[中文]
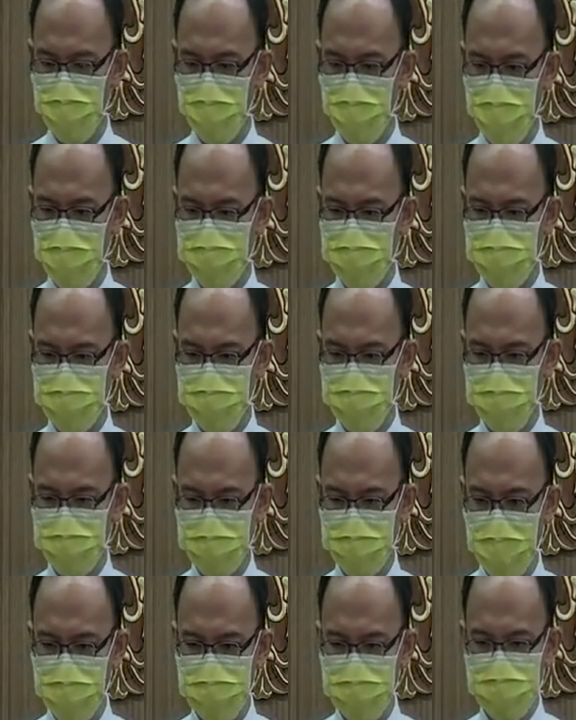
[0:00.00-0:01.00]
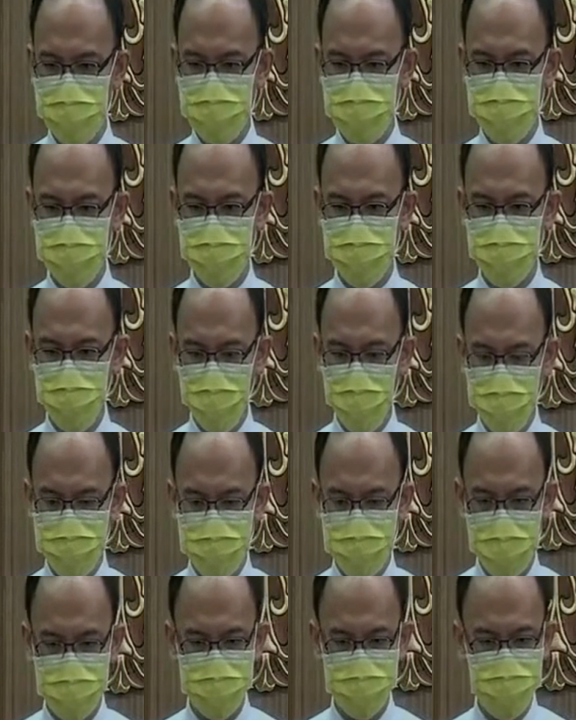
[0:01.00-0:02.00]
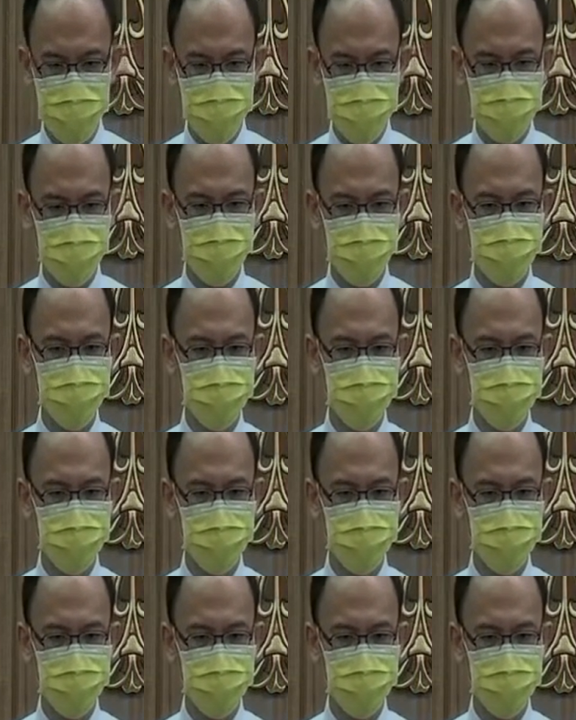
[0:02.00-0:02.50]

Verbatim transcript: 还是去担心被染疫呢？